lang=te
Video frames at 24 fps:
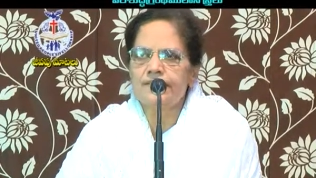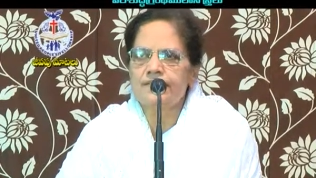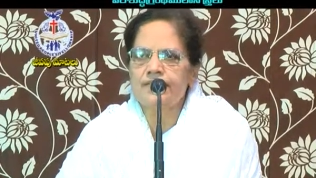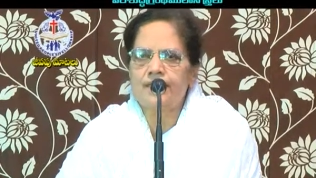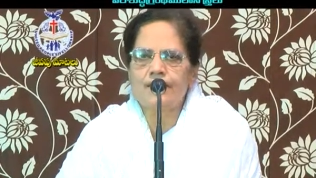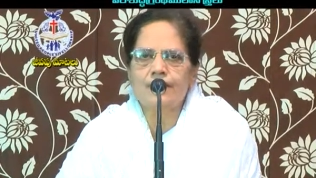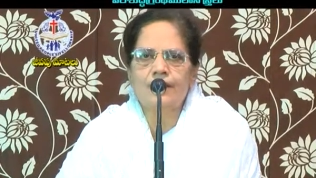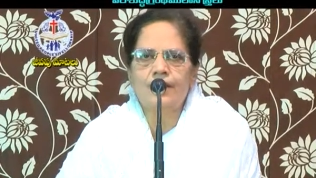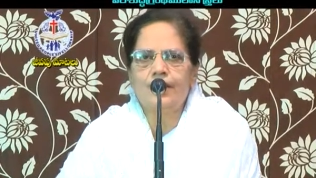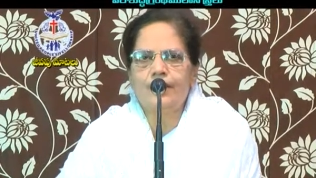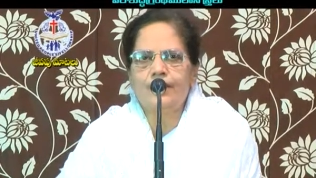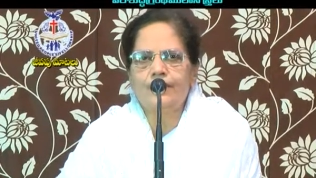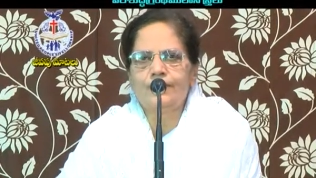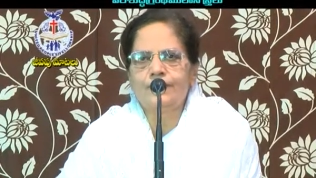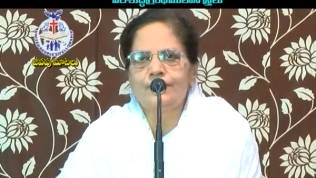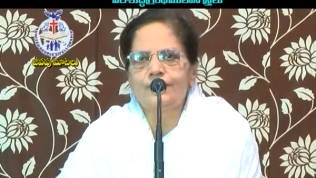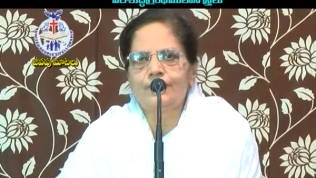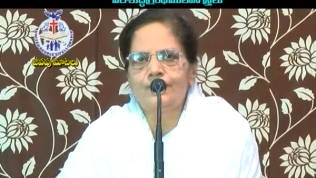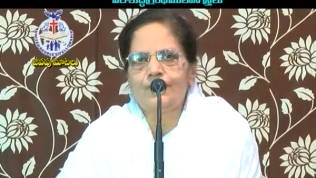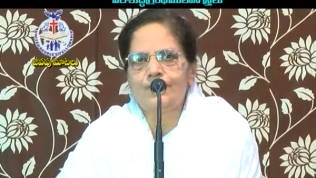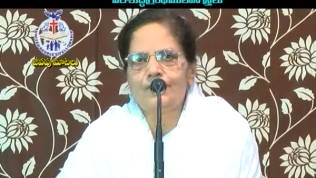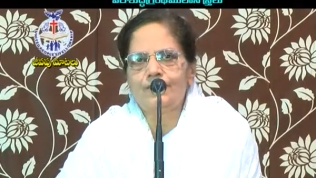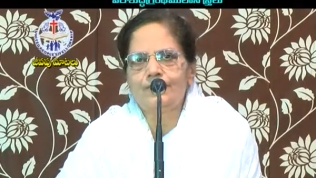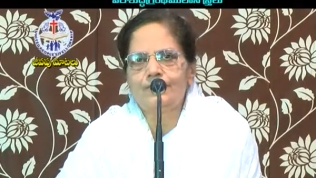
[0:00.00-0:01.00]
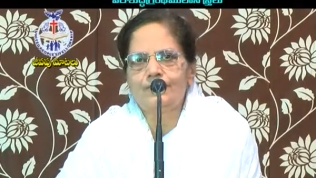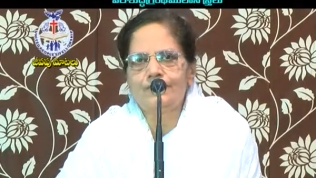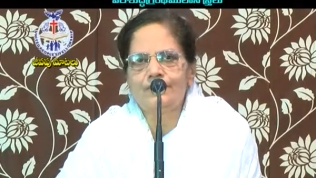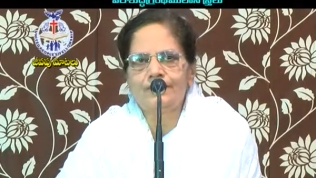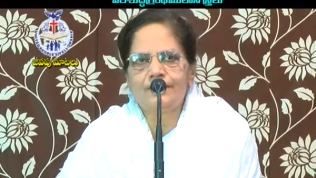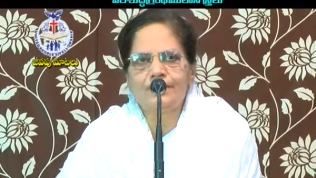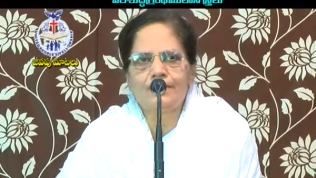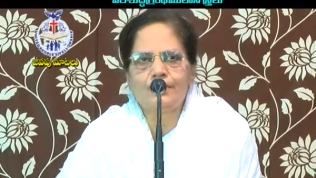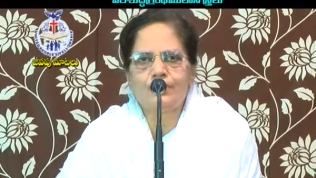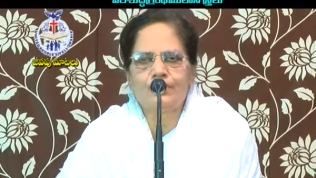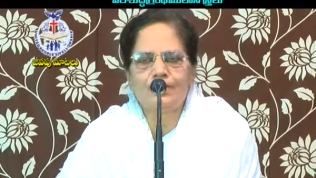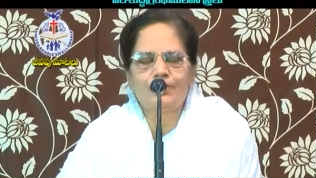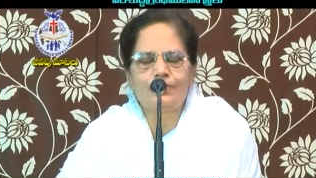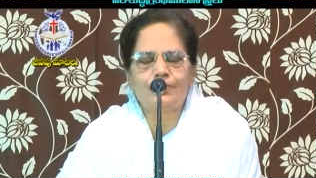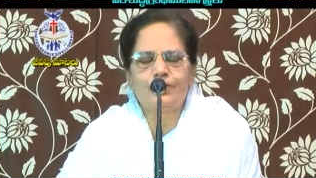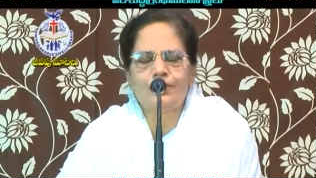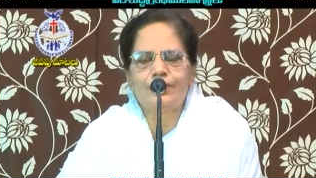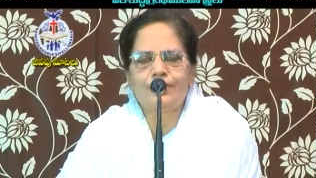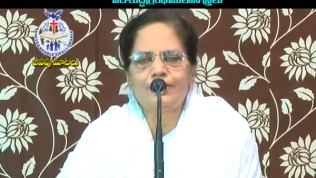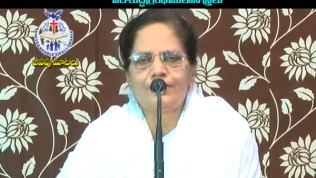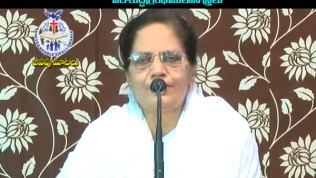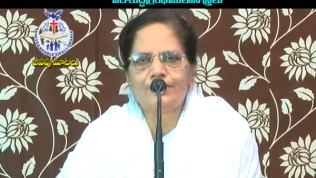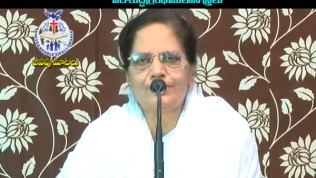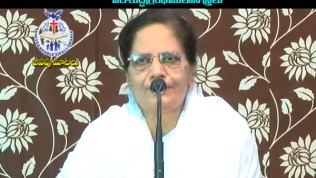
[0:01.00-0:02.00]
సంఘాల్లో స్త్రీల గురించి ఎక్కువగా
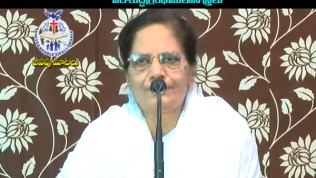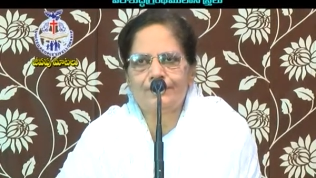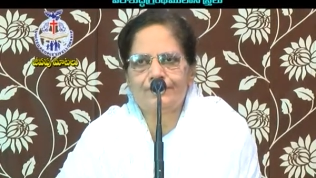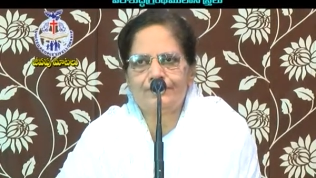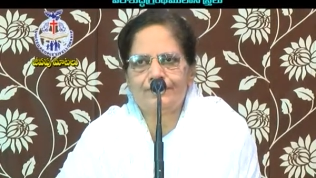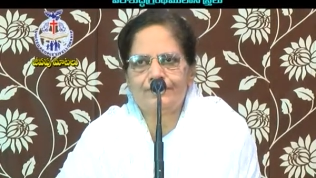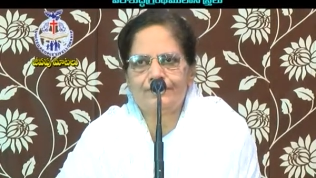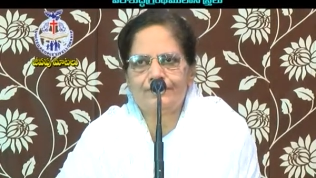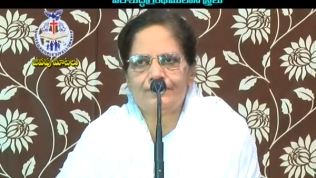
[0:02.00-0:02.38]
బోధించారు